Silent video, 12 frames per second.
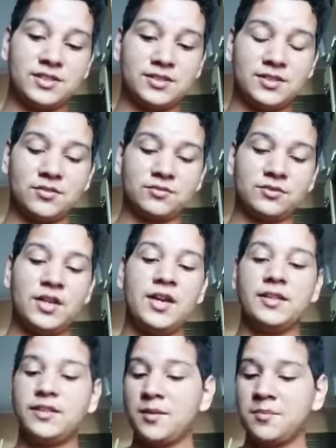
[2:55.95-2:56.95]
Na casa da
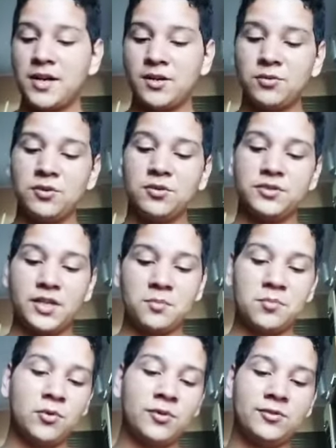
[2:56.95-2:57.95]
minha mãe,
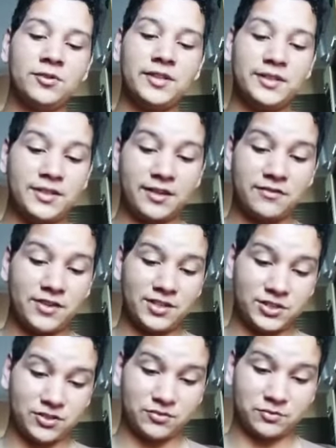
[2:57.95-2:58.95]
sempre tem muita
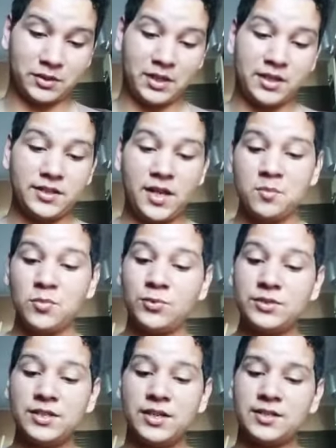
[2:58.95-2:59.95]
agitação. Tem
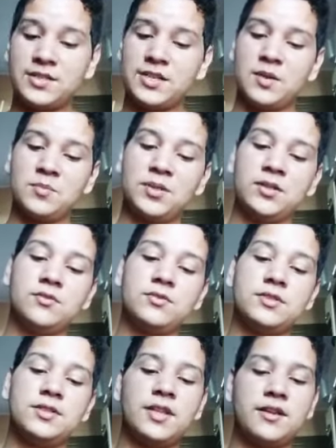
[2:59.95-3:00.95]
barulho, tem bolo e
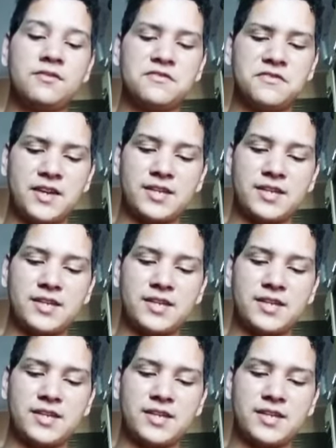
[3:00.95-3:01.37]
tem feijão.